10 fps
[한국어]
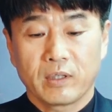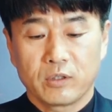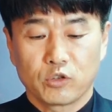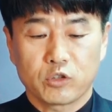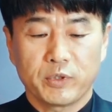
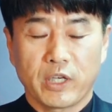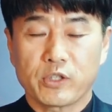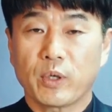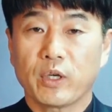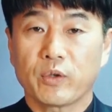유튜브
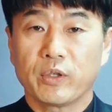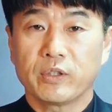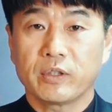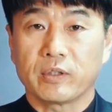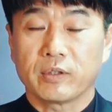예슈아의
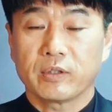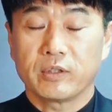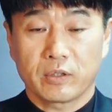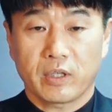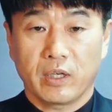교회는
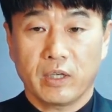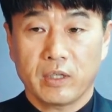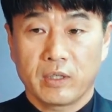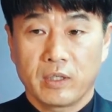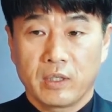이렇게
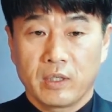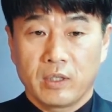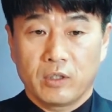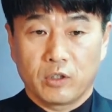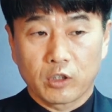
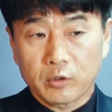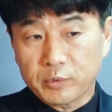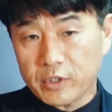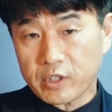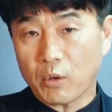
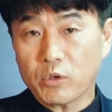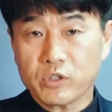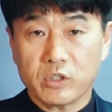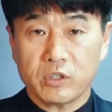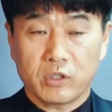여러분이
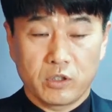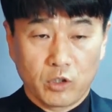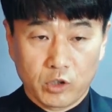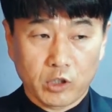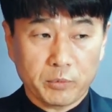
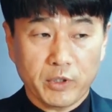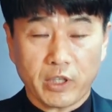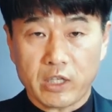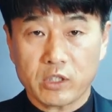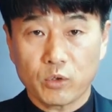여러분이
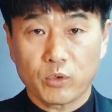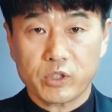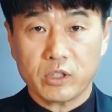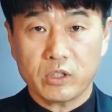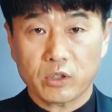계신
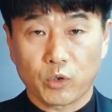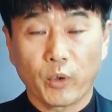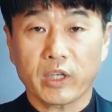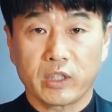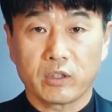곳이
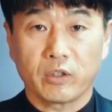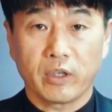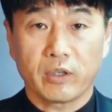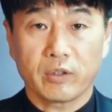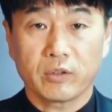교회가 되는
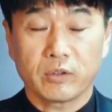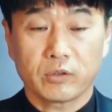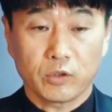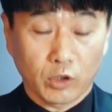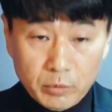거예요.
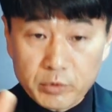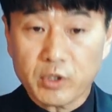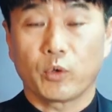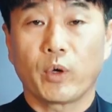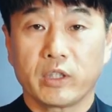또
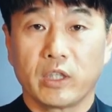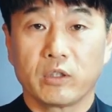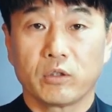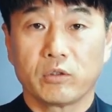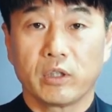여러분이 교회가
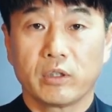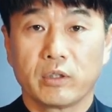되는 거고요.